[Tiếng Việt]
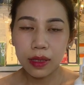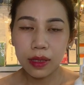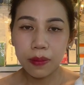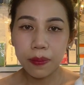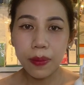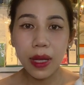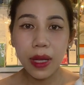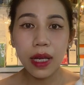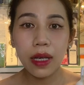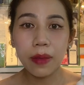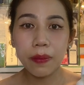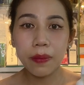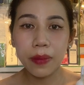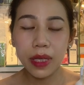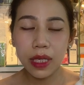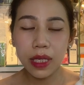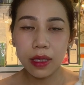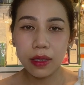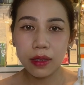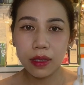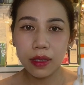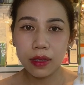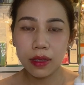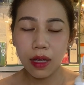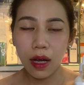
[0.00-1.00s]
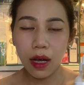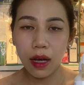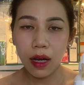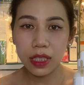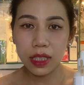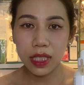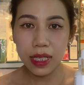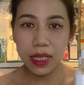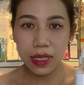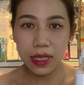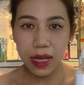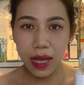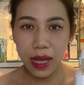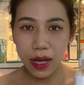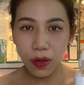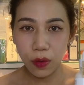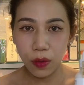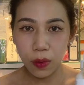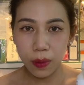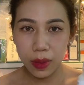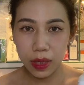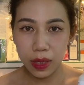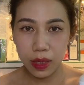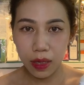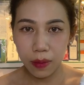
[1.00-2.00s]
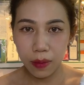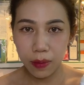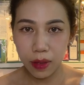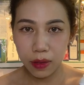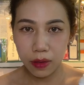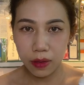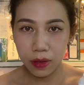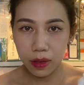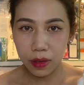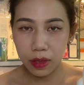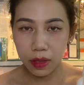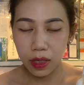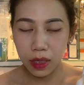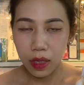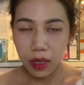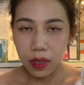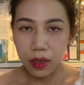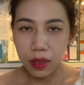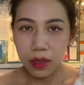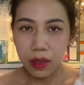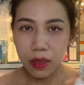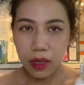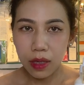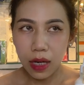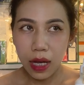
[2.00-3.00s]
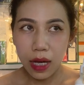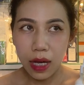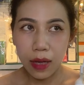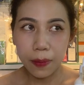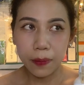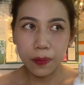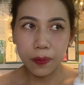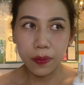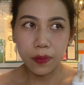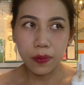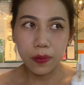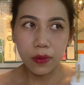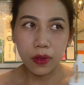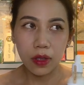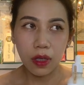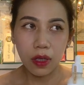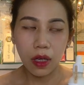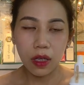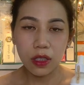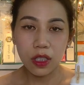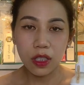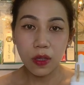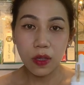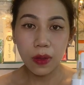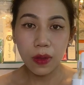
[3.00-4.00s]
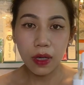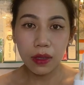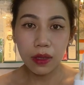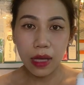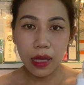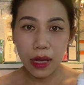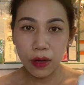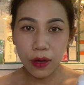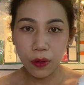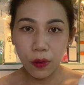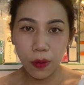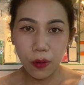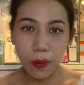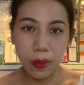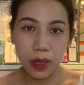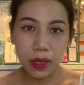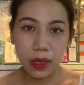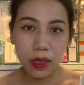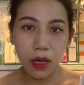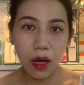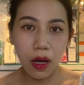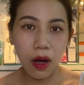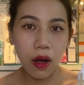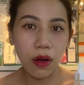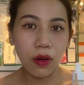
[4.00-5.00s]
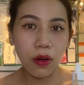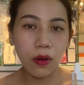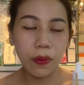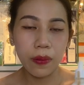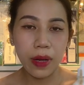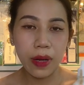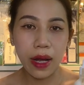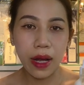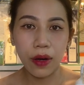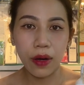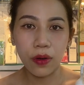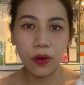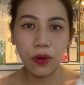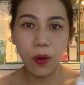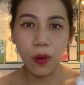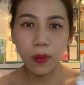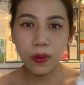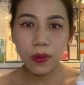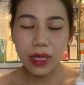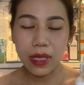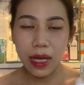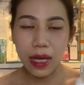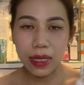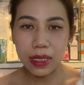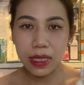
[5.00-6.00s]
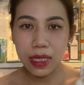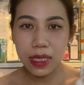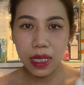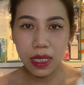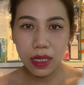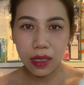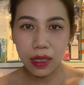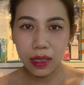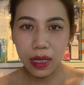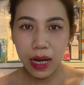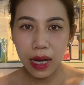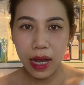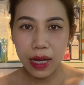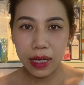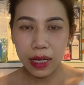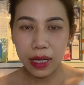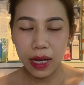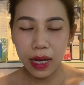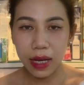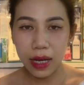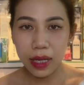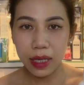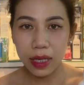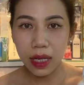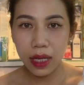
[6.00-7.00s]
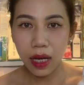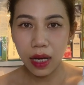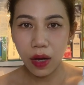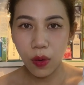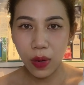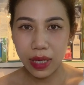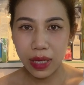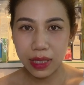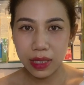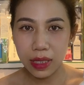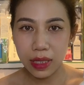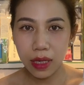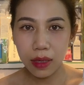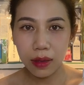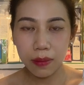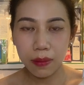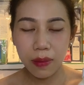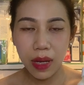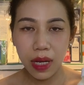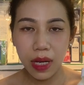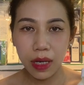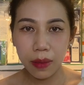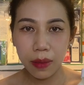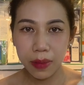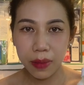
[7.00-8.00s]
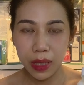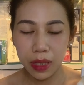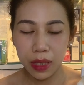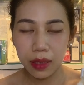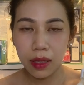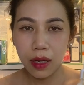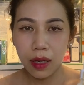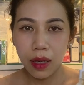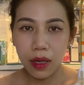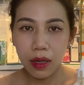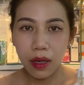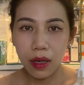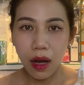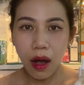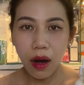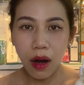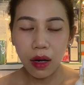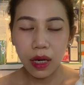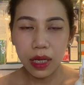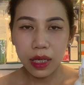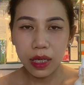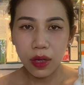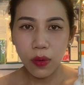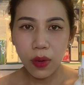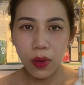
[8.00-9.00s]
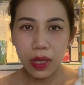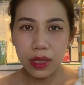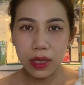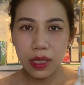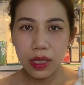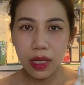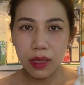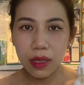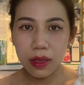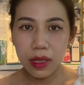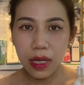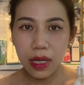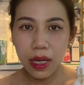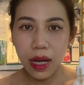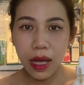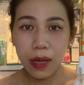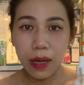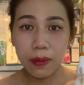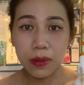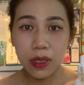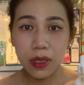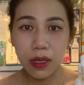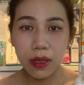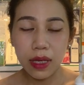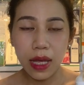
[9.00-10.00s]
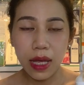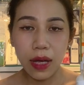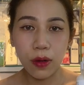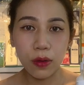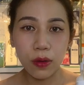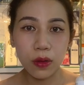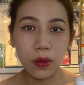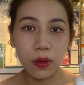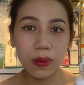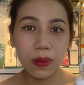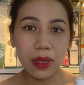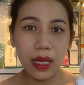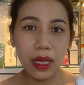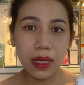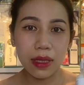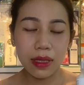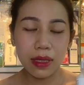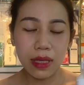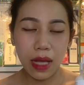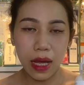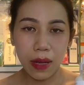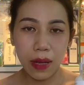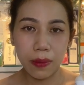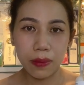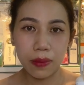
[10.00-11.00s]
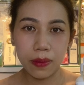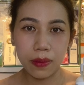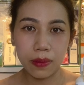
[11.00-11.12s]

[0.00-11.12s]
melanin ở trên da của mình đó mọi người tức là ở trong cơ thể của mình nó lúc nào cũng sản sinh ra cái hoạt chất melamin đó là cái hoạt chất sẽ làm cho da của chúng ta sạc